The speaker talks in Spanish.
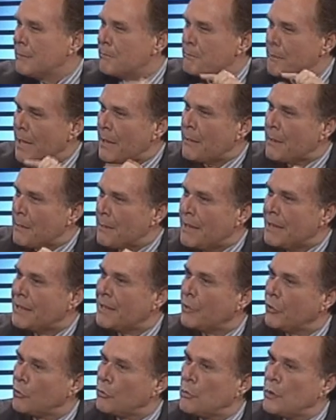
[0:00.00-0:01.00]

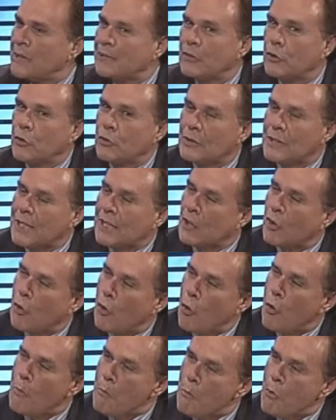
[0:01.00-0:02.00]
Brevemente nos puedes contar
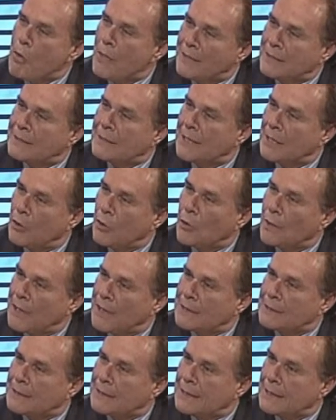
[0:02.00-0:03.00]
cómo es que
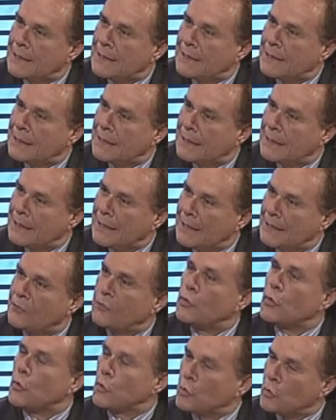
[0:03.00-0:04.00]
lograste eh,
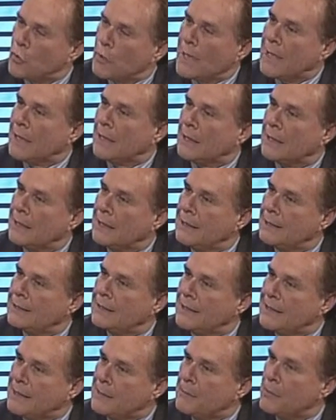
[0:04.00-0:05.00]
estructurar
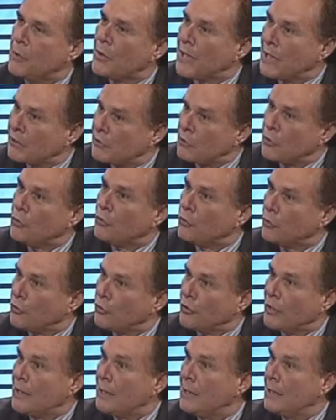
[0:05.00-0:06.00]
ese tipo de acción
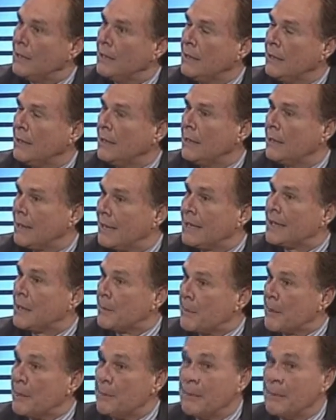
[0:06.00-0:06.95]
social que te